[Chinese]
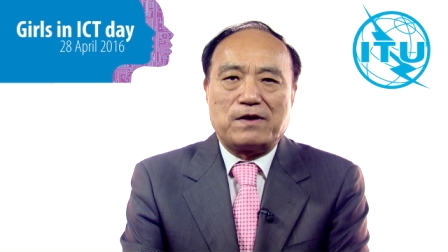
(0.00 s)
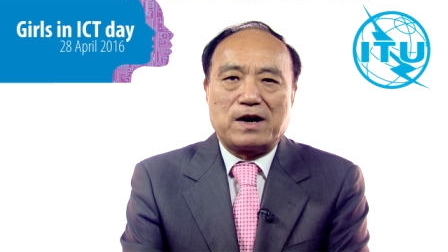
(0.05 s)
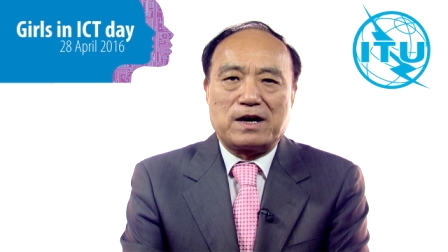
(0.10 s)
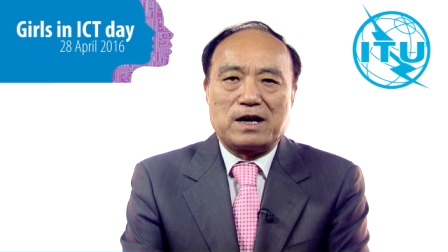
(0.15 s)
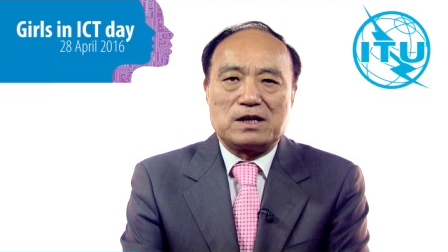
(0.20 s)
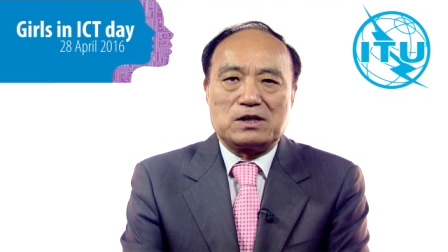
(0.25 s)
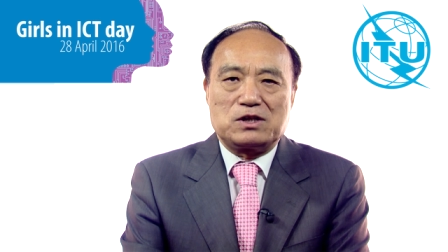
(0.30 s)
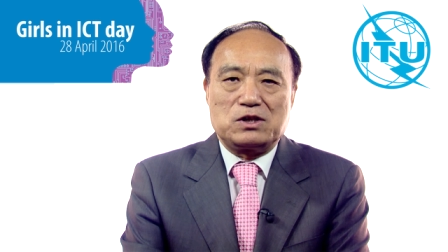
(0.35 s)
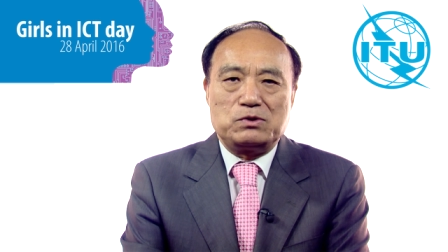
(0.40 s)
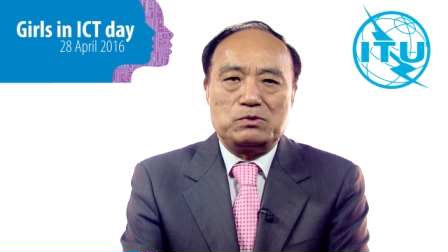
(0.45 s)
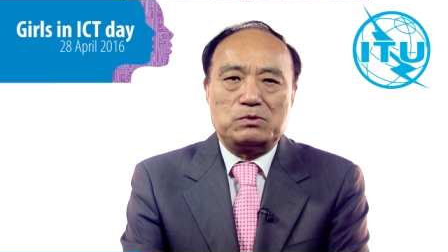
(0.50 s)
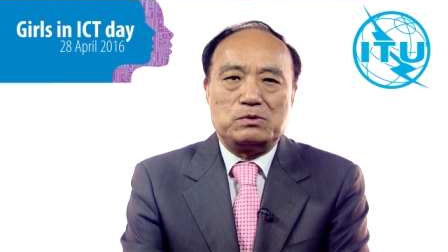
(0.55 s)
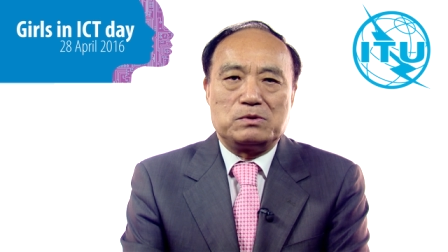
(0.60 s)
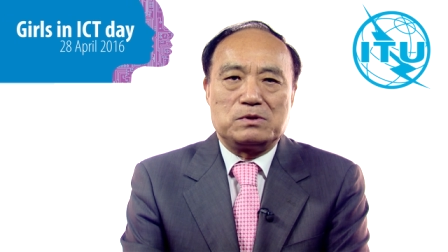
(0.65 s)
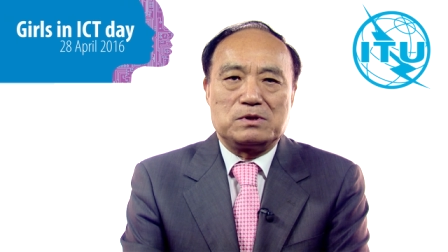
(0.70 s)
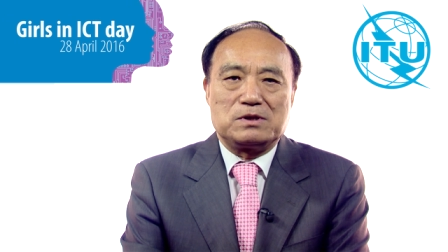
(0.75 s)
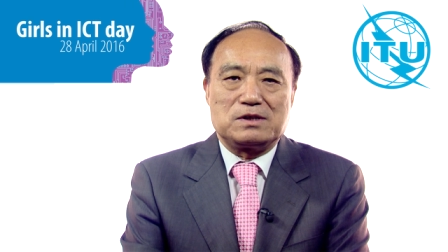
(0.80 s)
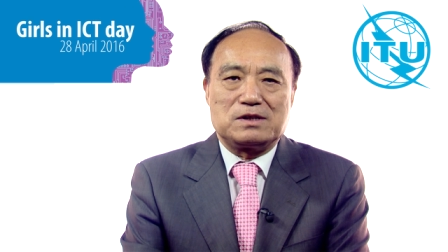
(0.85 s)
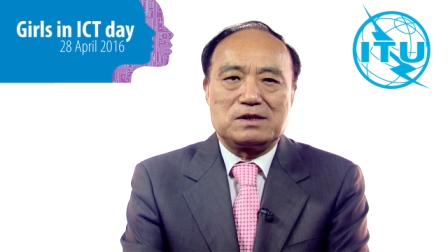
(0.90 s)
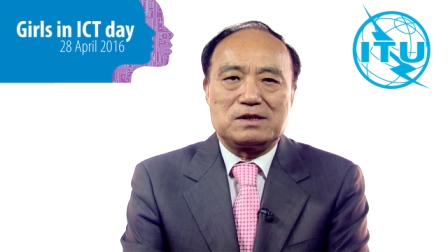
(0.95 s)
发展机遇
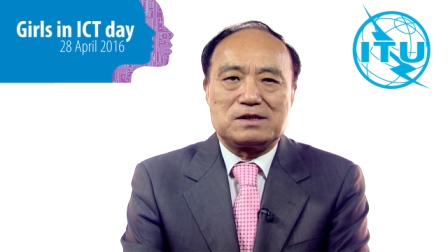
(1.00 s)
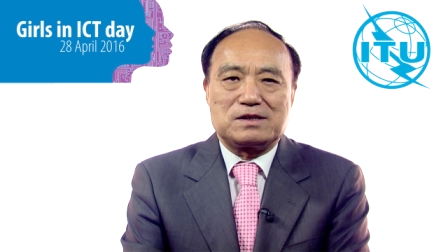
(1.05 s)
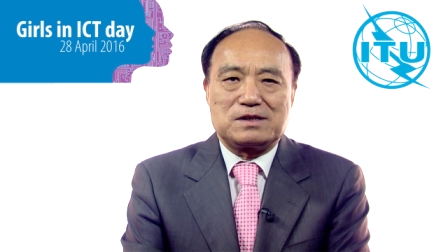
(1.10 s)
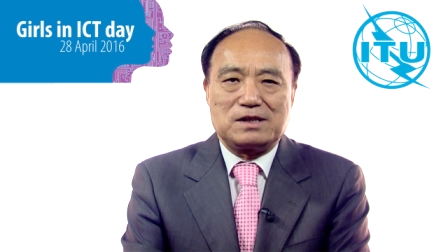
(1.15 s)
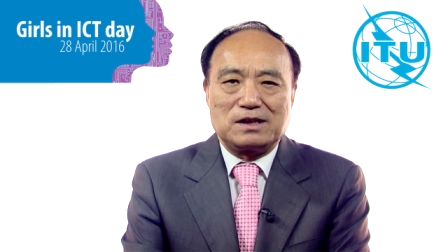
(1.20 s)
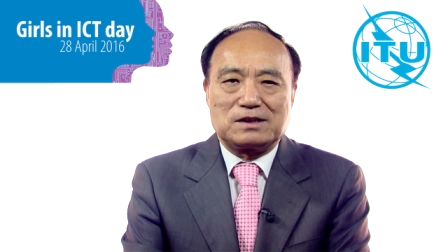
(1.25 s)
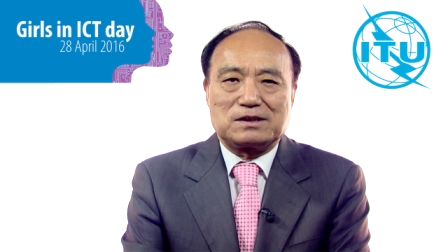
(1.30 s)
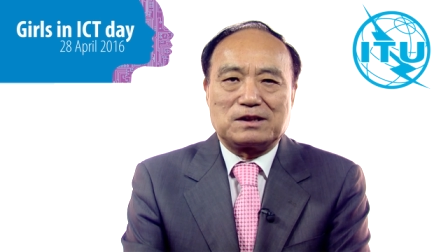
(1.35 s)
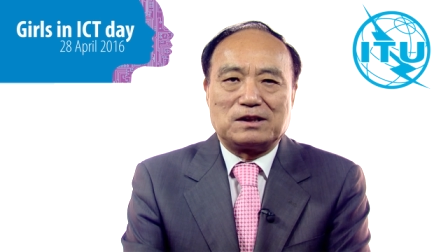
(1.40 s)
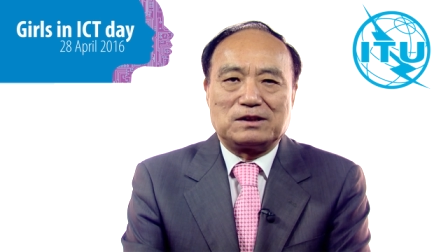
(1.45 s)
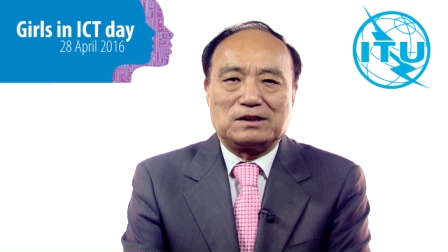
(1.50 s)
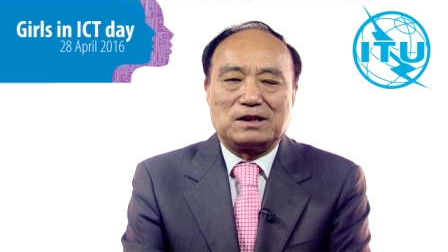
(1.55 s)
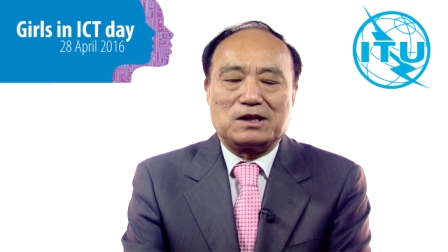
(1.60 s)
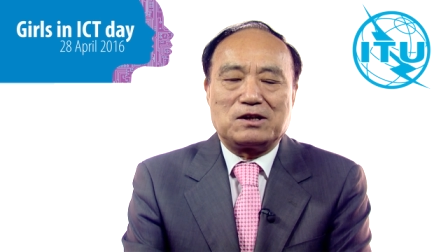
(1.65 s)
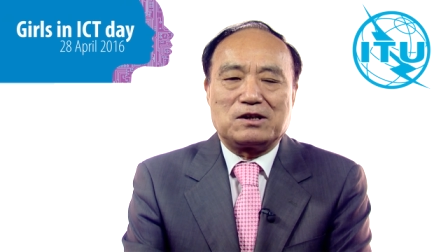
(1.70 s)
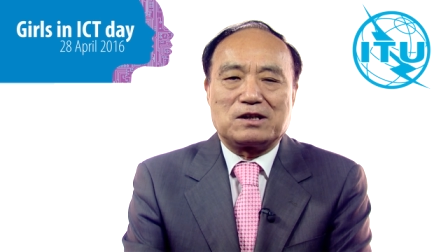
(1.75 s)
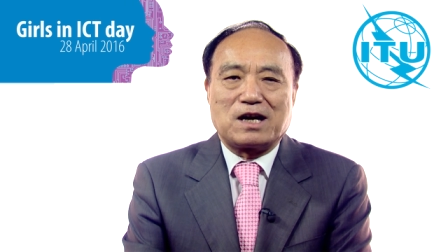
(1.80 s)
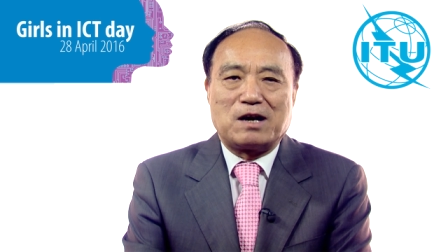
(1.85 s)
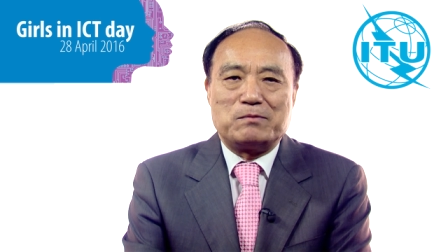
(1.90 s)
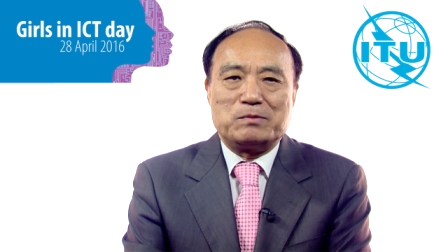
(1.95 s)
在等待
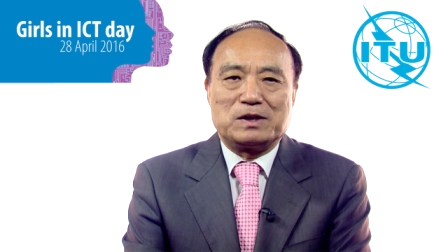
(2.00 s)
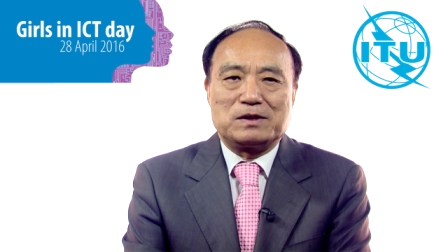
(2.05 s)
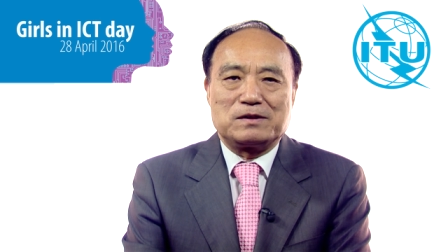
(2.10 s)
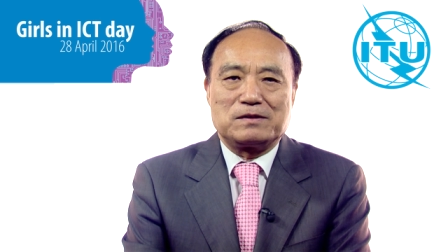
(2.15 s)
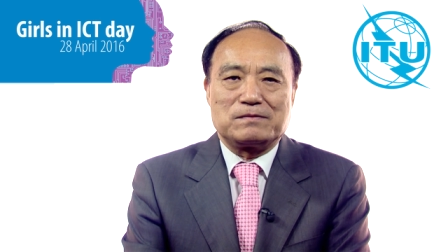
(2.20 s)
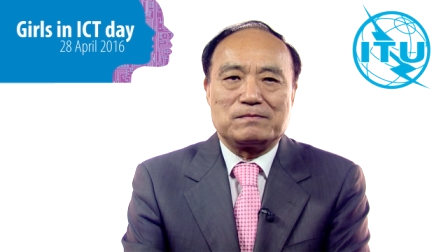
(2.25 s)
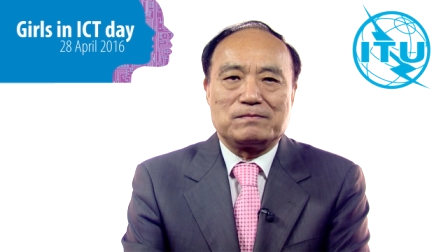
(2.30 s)
着他们。